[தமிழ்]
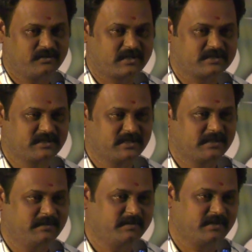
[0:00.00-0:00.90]

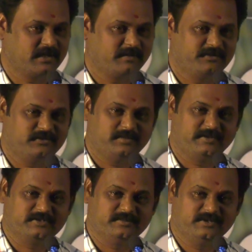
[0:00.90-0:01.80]
காஸ்டிங்லாம் எப்படி பண்ணலாம் அப்படின்னு சொல்லி
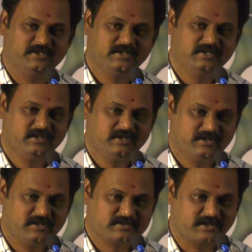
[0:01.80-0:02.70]
பேசும்போது
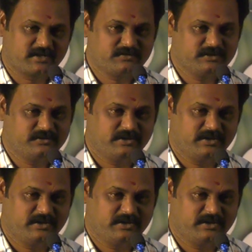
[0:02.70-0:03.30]
சார் வந்து ஒரு